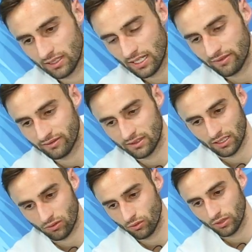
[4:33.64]
график
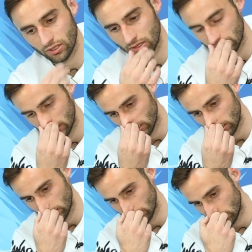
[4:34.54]
такой же.
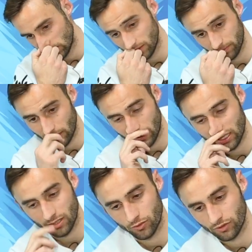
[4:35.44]
И
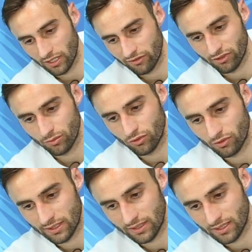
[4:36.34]
поэтому я выберу
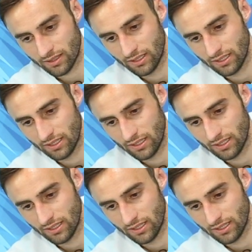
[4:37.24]
это,